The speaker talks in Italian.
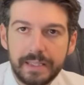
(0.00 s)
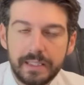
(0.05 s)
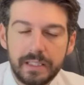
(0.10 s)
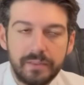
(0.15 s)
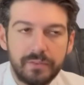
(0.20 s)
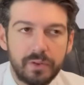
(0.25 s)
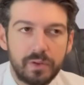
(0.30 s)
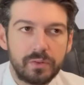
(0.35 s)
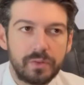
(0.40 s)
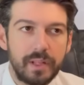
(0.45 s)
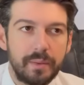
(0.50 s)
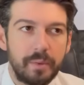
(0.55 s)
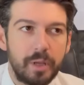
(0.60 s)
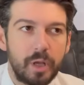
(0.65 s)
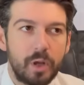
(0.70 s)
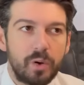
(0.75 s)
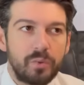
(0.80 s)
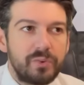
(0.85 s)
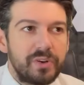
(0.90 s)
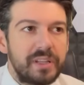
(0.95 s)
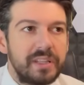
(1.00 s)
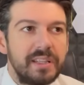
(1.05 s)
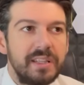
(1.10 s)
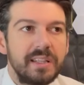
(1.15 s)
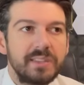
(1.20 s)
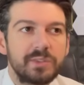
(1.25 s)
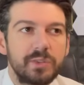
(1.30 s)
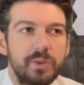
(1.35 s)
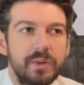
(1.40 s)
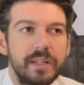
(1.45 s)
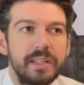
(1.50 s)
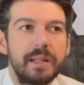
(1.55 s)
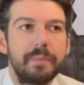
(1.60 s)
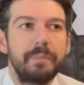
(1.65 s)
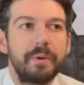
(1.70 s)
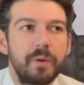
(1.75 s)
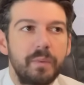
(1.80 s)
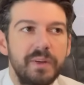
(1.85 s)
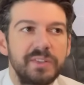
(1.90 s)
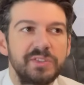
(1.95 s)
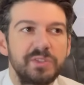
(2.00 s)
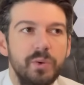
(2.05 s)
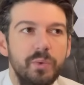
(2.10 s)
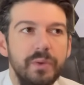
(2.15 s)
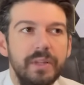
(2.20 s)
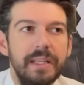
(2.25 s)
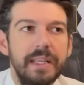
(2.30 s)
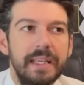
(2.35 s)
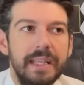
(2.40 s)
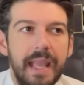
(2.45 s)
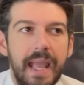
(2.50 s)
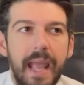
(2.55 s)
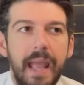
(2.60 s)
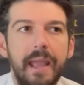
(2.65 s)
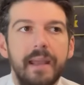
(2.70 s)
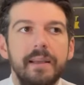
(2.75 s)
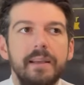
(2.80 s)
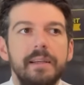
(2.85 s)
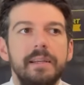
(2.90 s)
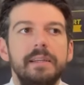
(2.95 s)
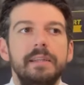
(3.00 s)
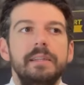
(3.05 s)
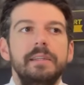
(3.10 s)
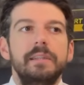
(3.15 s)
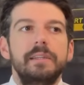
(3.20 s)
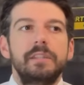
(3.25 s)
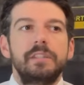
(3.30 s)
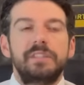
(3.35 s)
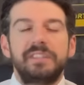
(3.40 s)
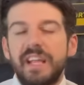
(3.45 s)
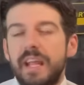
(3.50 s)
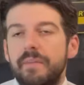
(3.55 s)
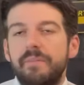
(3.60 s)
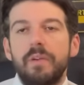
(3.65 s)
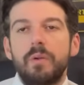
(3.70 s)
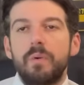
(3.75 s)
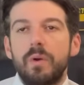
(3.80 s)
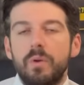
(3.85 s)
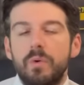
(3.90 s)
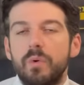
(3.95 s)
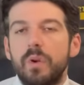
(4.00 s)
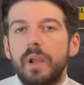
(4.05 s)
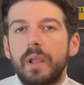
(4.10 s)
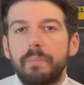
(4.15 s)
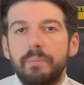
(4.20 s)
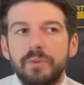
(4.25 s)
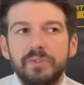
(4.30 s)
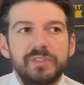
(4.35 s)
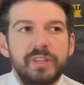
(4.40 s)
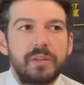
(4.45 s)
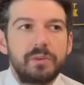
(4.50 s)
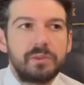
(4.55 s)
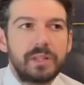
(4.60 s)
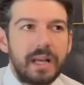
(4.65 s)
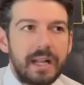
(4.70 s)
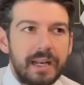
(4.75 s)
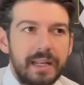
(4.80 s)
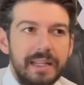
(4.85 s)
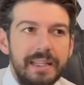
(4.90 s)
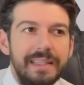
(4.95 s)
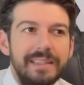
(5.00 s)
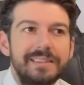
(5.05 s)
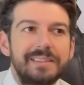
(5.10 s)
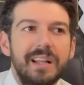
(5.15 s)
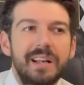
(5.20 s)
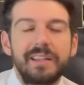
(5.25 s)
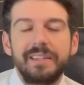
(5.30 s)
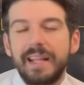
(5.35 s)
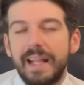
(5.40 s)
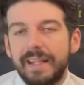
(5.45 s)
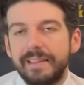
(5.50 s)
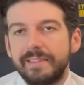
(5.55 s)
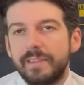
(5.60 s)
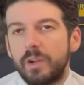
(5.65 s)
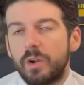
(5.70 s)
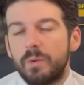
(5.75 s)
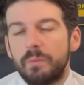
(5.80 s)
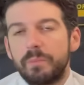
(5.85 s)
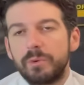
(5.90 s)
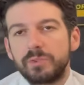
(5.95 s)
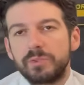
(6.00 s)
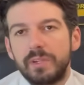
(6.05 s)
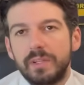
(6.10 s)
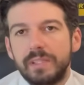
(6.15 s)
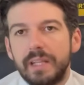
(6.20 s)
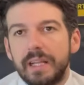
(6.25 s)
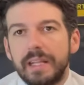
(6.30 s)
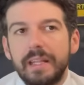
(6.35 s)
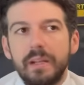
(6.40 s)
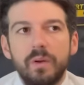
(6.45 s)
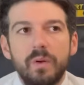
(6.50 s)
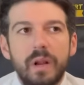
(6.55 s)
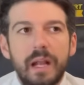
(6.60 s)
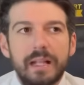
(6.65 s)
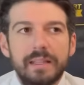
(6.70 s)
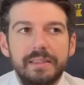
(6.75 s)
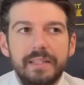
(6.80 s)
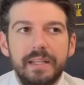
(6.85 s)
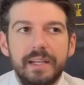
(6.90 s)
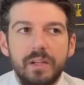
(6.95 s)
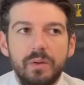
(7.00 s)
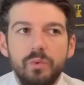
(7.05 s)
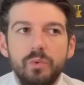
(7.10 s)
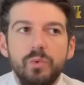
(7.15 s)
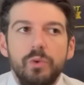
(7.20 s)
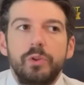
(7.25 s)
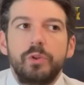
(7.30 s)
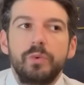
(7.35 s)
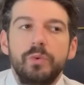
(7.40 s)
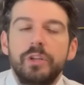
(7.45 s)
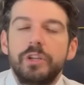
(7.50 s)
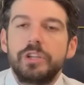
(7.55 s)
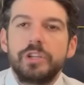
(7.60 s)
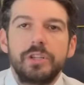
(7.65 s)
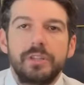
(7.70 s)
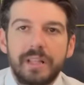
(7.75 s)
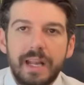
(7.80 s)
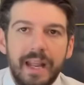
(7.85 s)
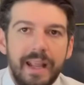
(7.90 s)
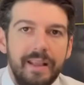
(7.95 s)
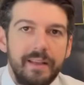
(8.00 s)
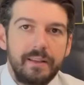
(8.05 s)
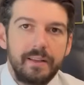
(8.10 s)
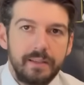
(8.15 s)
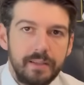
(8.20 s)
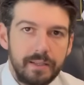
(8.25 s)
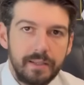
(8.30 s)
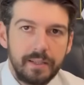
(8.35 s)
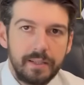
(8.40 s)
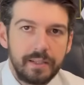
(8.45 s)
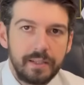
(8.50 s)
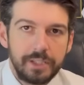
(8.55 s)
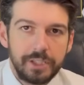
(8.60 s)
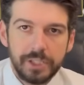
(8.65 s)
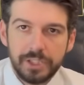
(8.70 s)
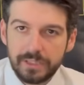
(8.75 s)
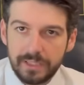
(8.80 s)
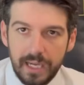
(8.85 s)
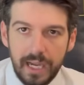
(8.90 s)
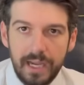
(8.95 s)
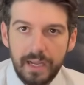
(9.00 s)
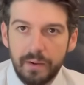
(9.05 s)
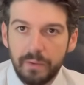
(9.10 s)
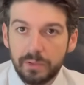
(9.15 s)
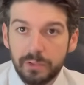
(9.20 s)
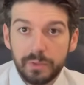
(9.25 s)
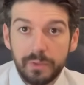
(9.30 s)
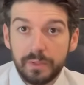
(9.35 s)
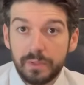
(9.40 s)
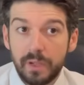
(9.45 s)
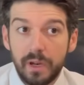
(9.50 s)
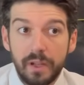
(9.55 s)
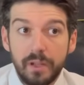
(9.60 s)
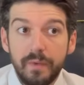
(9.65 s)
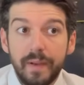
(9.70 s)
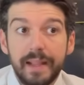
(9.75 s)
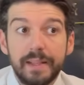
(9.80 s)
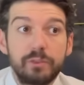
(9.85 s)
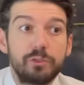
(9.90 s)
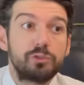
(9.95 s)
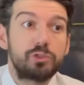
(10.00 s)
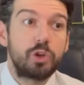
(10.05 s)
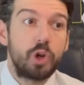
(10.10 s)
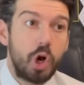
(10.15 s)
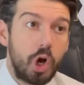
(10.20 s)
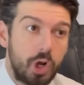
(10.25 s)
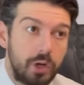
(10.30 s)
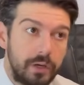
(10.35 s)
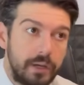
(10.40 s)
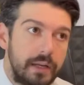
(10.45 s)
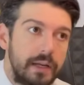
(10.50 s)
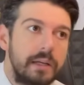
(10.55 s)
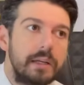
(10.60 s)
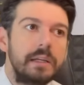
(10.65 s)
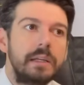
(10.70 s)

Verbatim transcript: di fronte ai microfoni di Dazon ed è per questo quindi che serve qualcuno che possa aiutare il tridente composto da Danilo, Gatti, Calulo. gli unici tre eh, centrali in questo momento alla Juventus, con